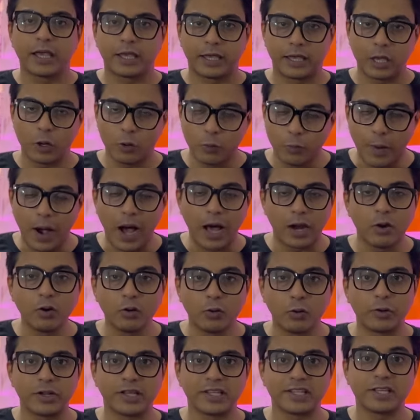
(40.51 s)
কেউ ভালো
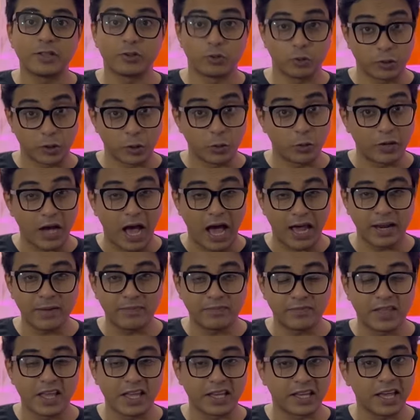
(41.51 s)
করেছে তো কেউ খারাপ
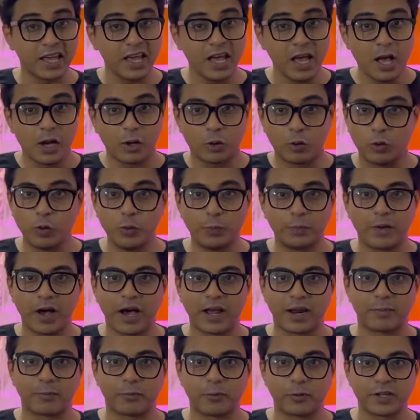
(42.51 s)
থেকে খুব
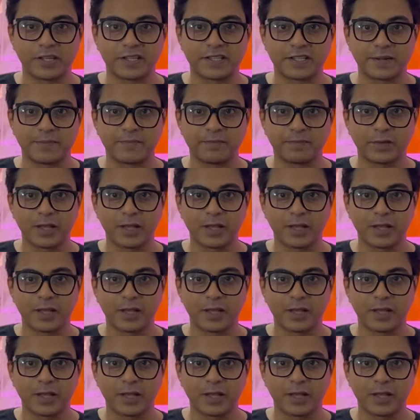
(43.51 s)
খারাপ করেছে